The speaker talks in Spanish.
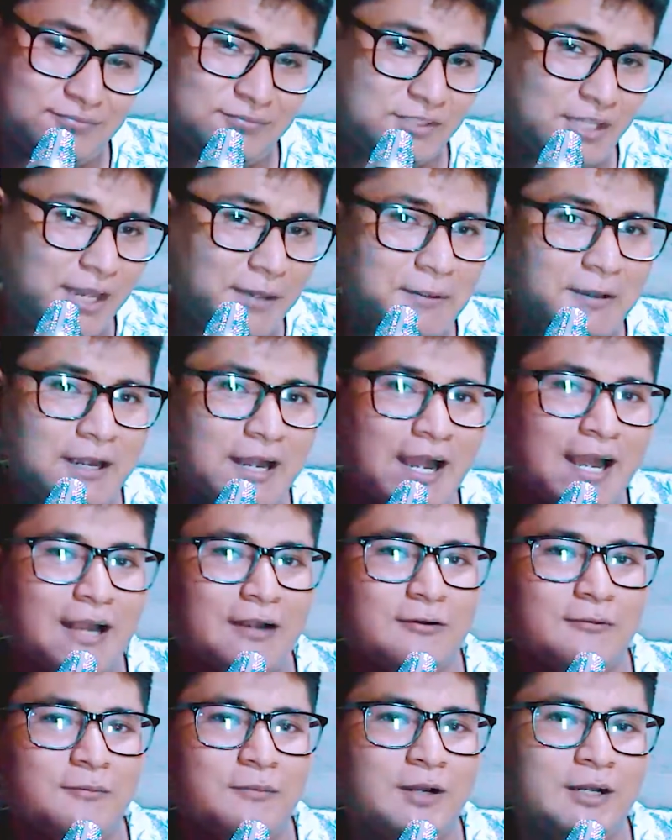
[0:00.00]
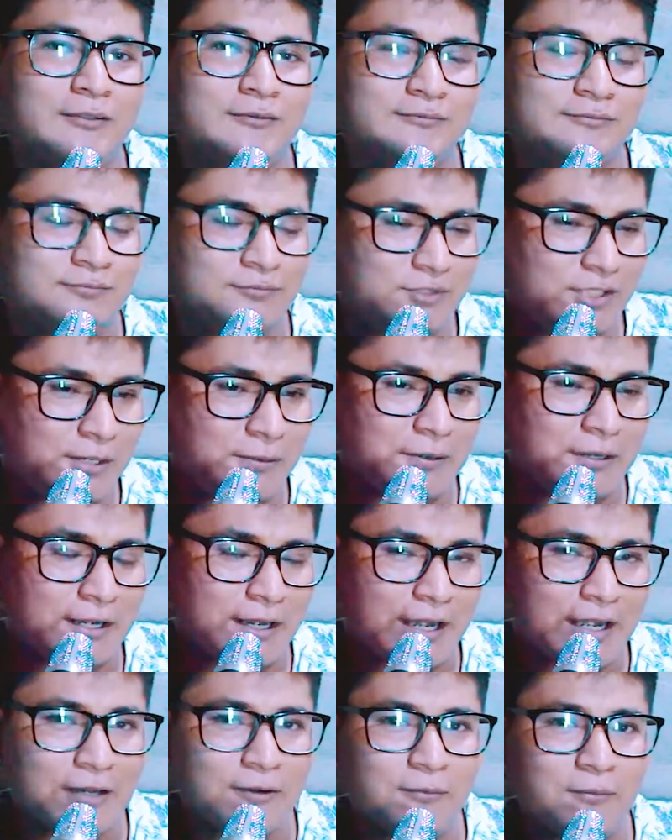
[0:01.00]
lleven algo, man, lleven
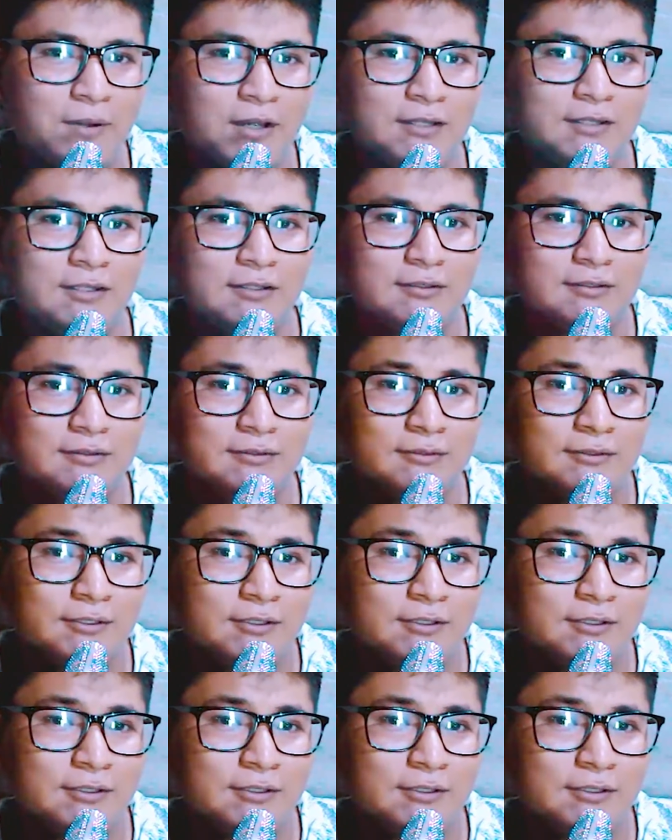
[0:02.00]
algo, manito.